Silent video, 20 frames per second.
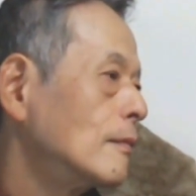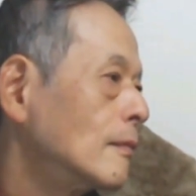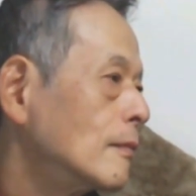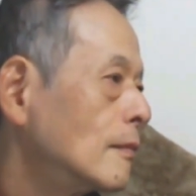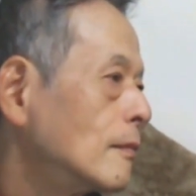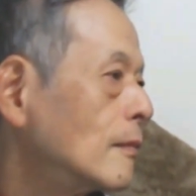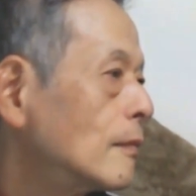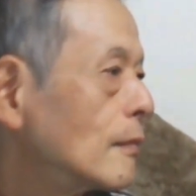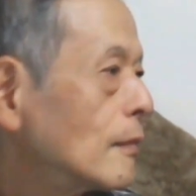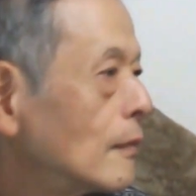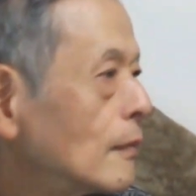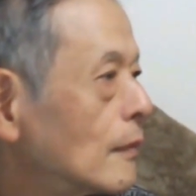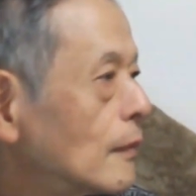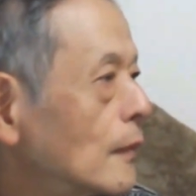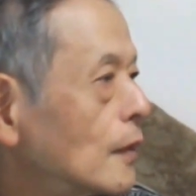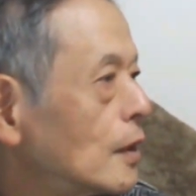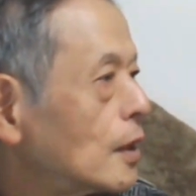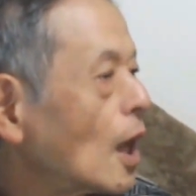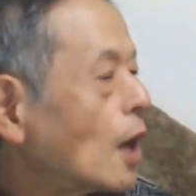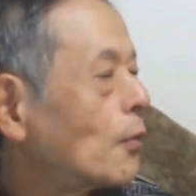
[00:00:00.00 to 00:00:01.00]
渡
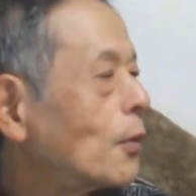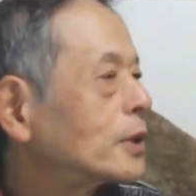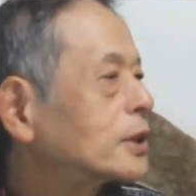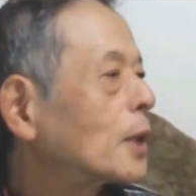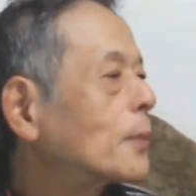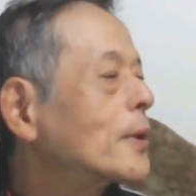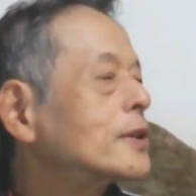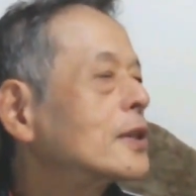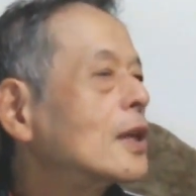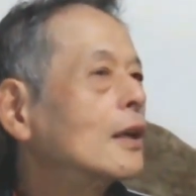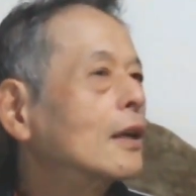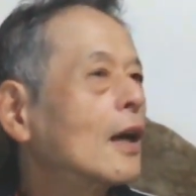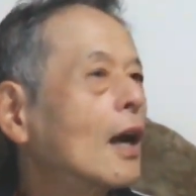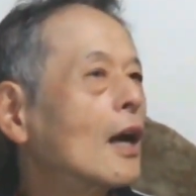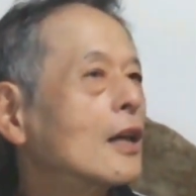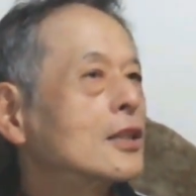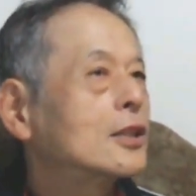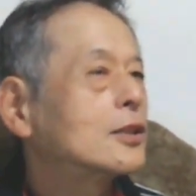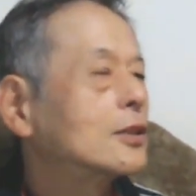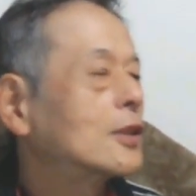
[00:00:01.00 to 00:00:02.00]
辺いや、渡辺さんが
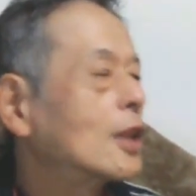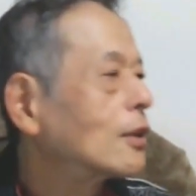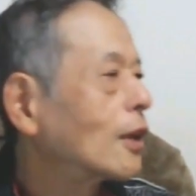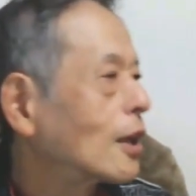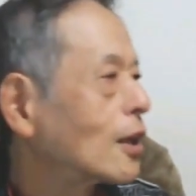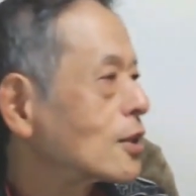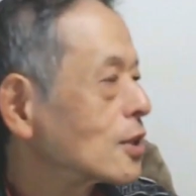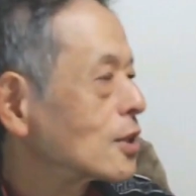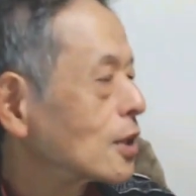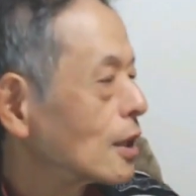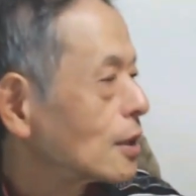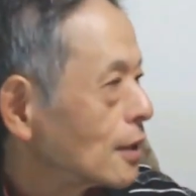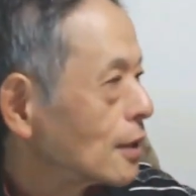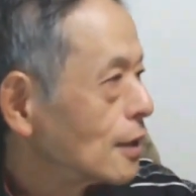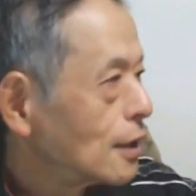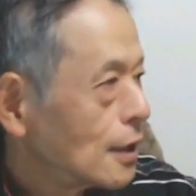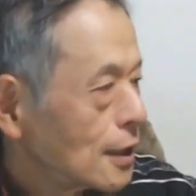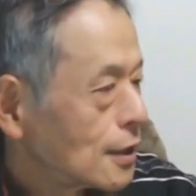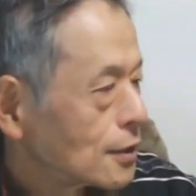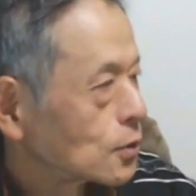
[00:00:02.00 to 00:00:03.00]
知ってる話は
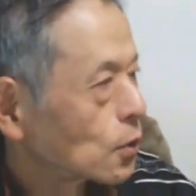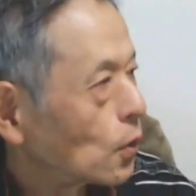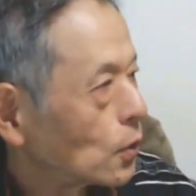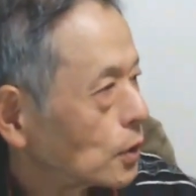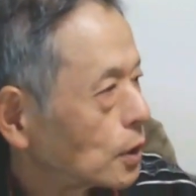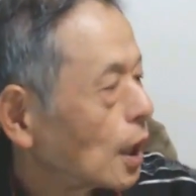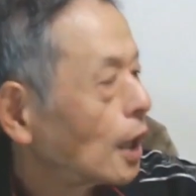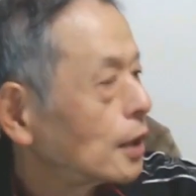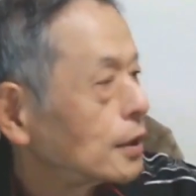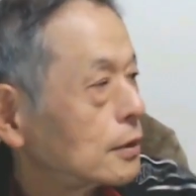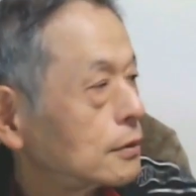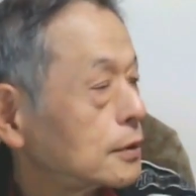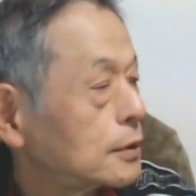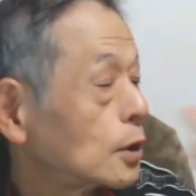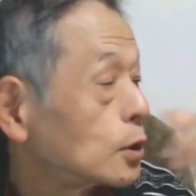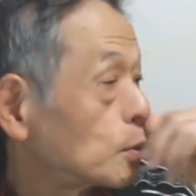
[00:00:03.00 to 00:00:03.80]
そこに入ってくるんだ。